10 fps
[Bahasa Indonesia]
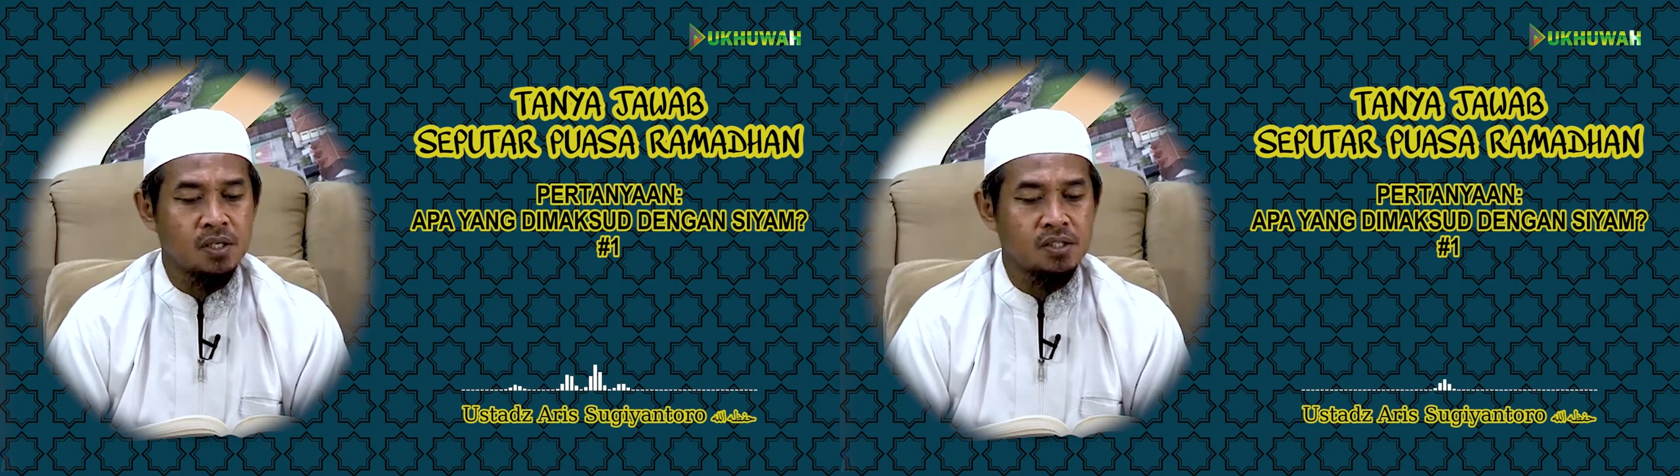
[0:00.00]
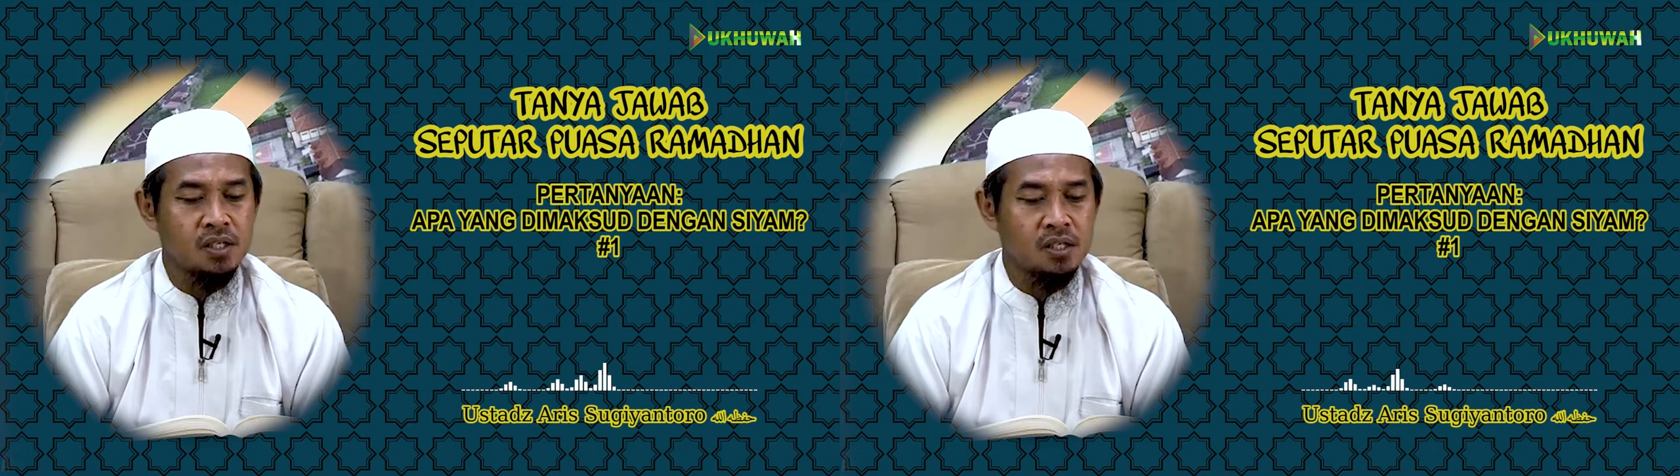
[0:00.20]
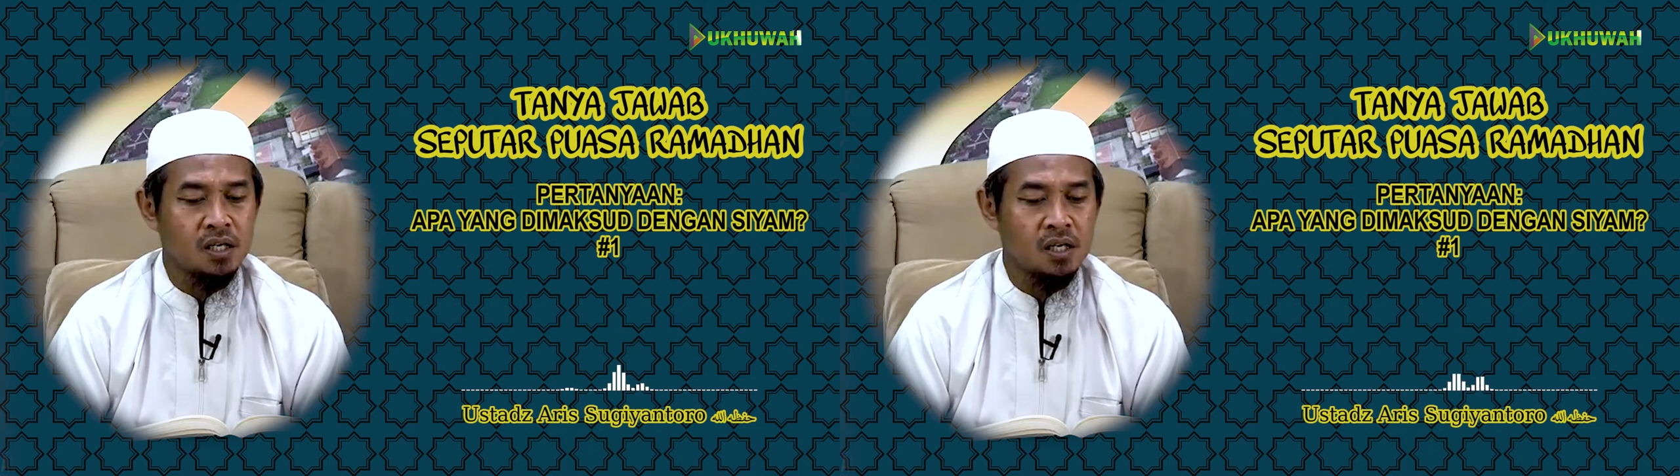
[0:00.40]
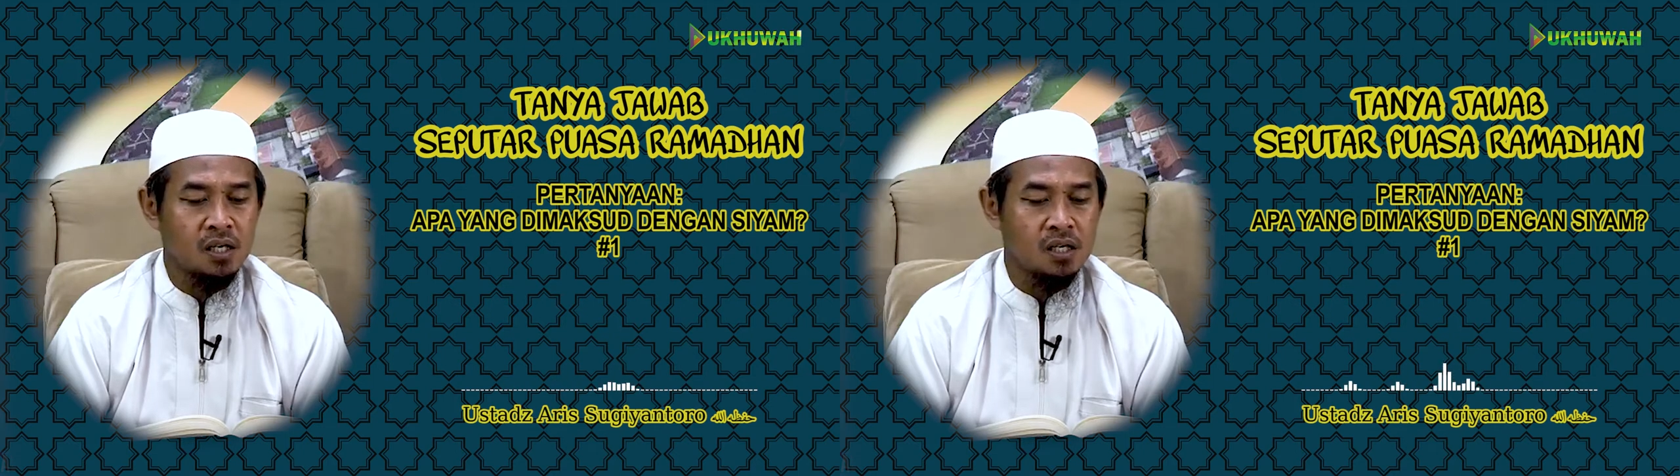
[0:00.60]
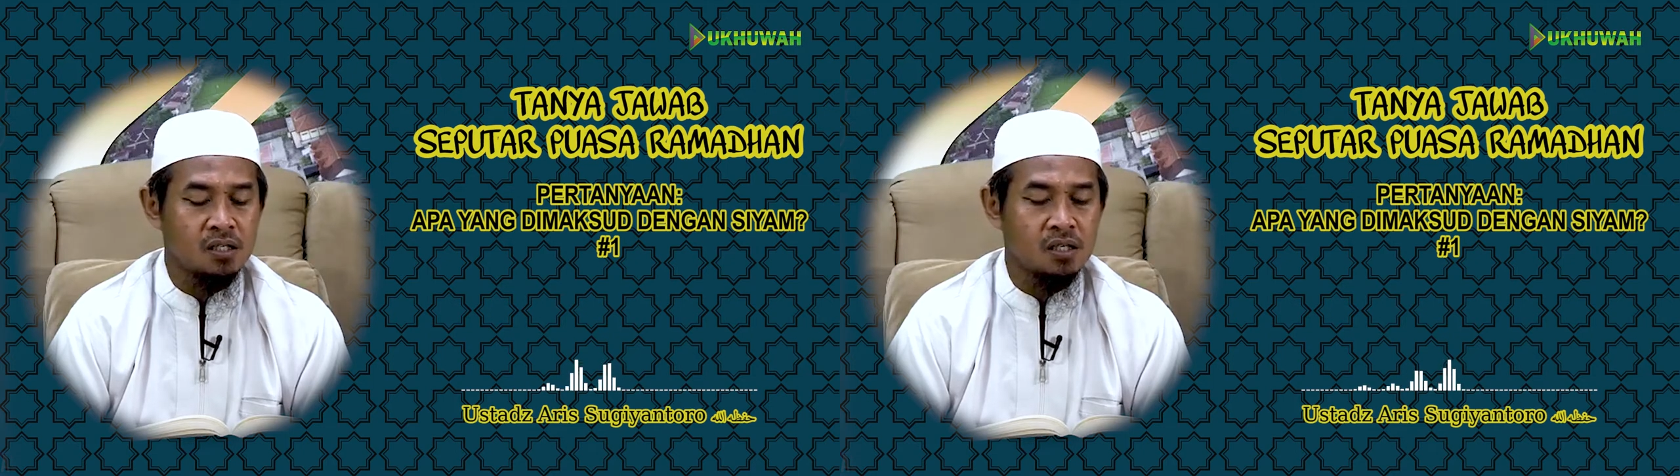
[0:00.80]
bashari
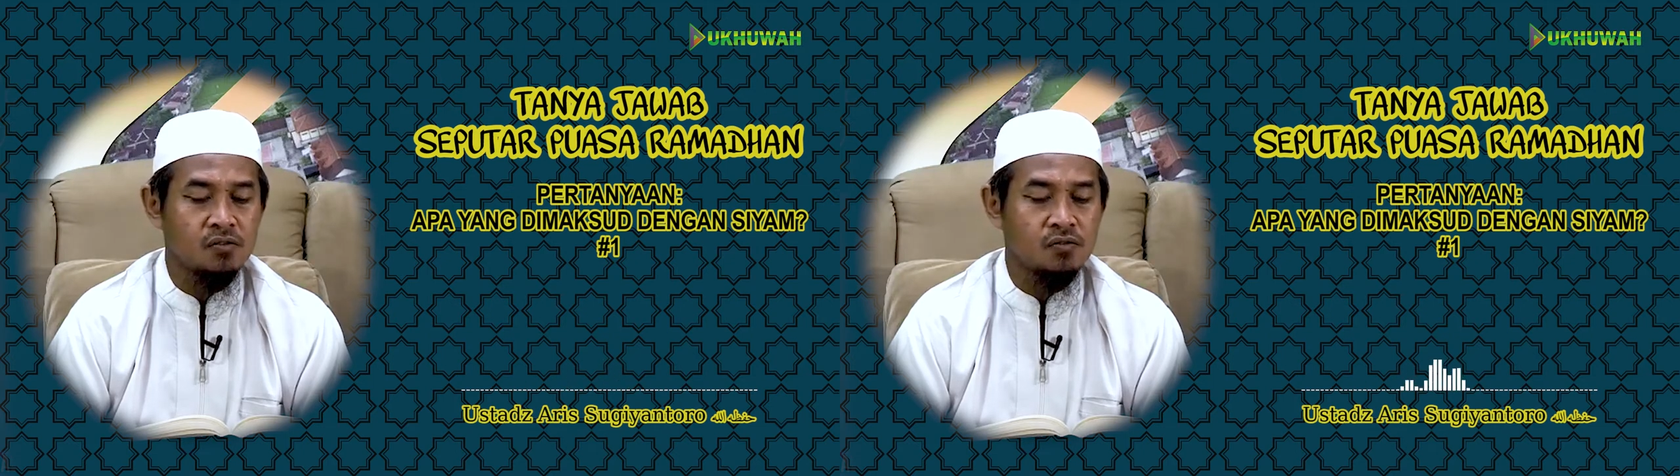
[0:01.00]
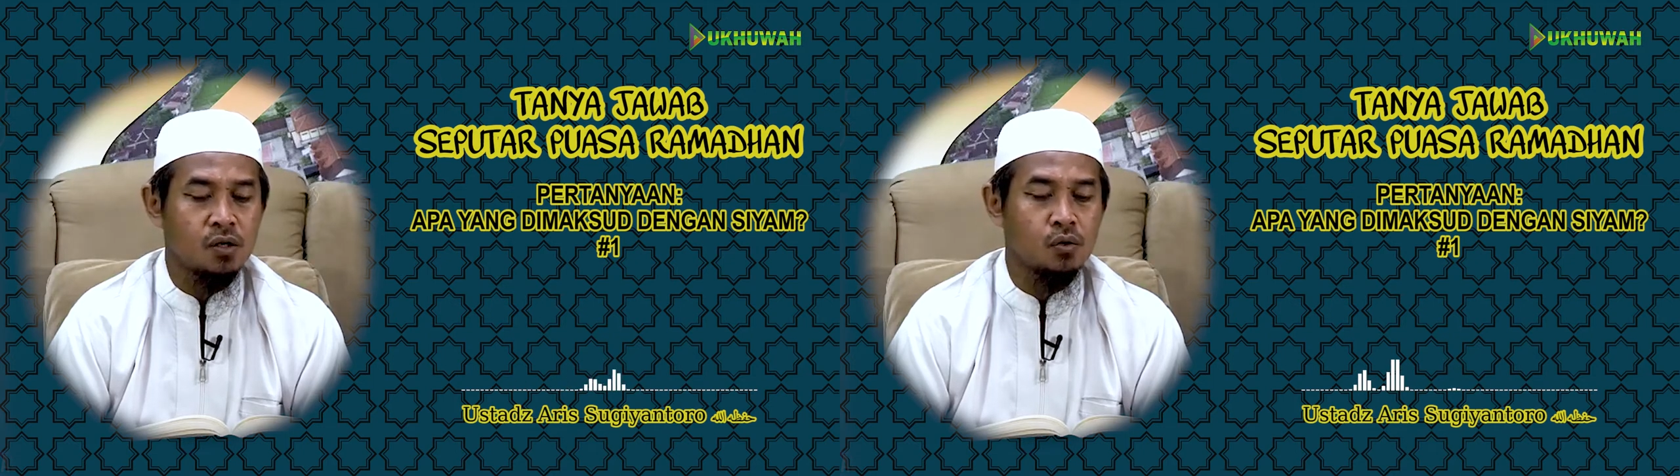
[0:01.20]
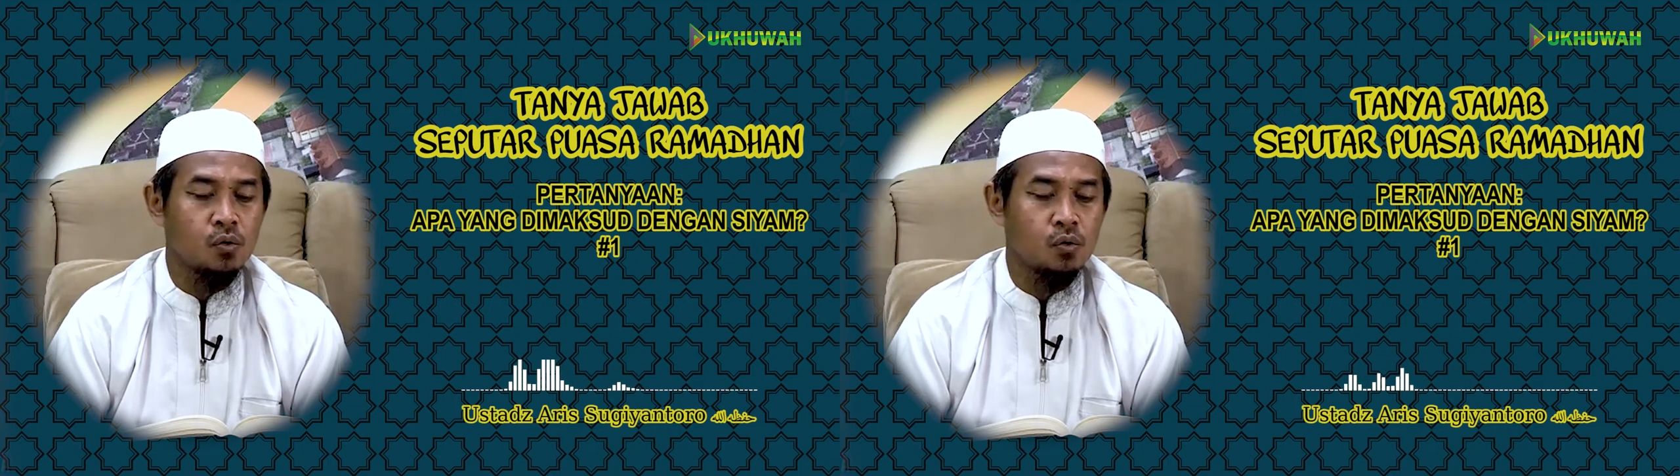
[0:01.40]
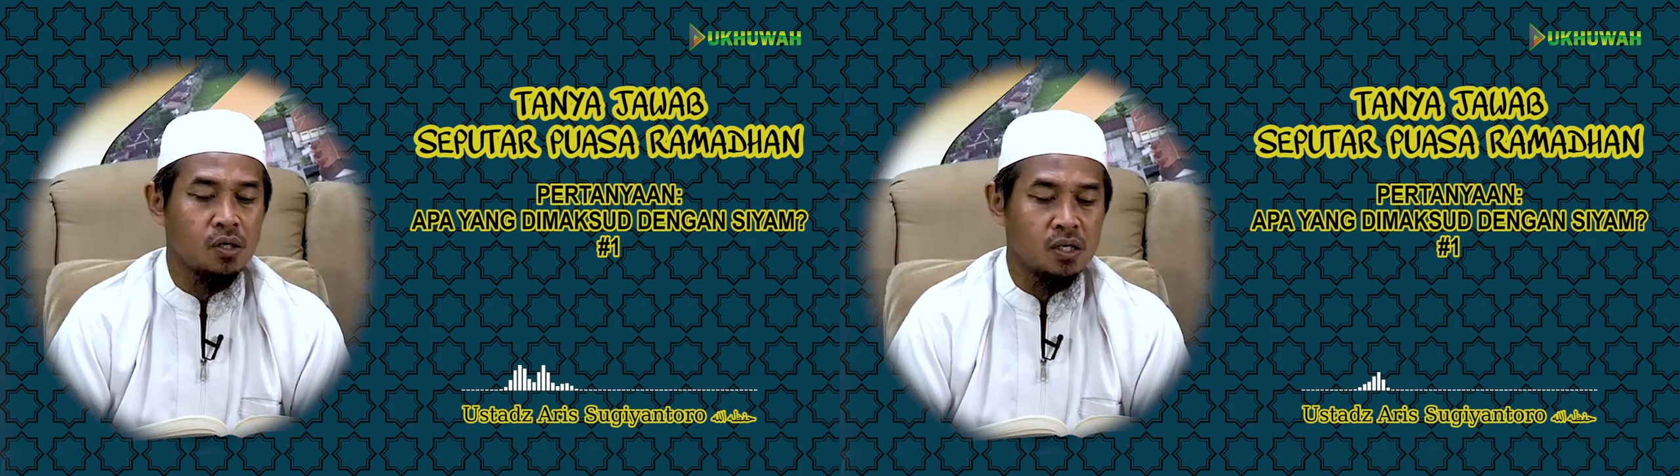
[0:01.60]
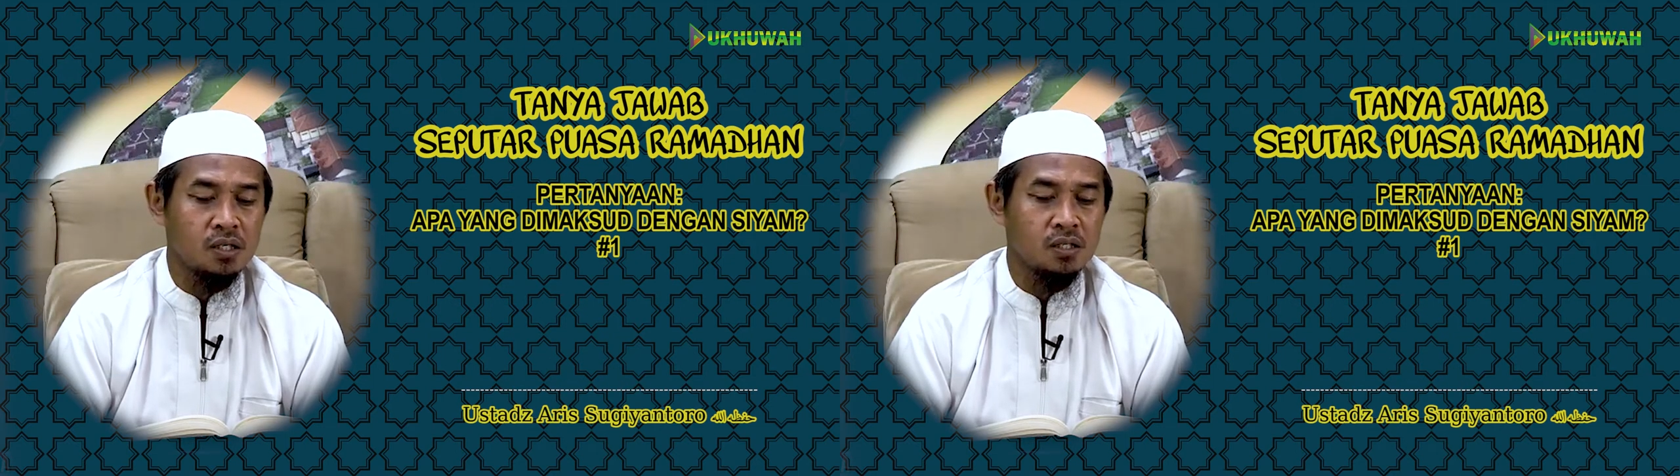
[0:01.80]
ahadan
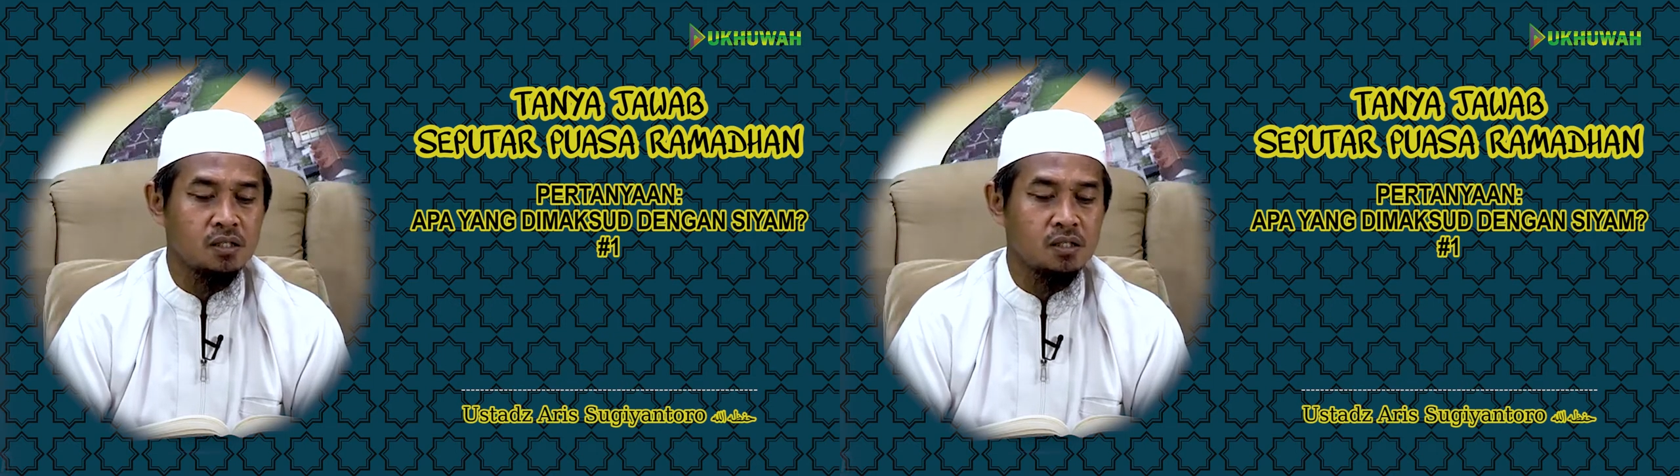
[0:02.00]
faquli